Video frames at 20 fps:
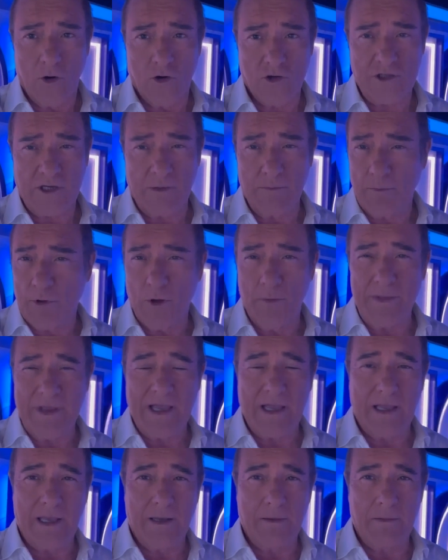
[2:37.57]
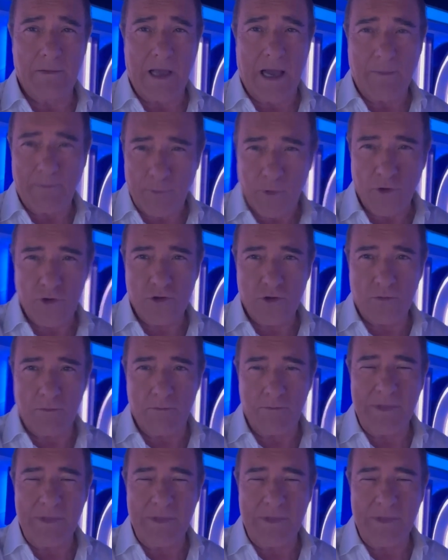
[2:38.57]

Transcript: Os envío mi apoyo,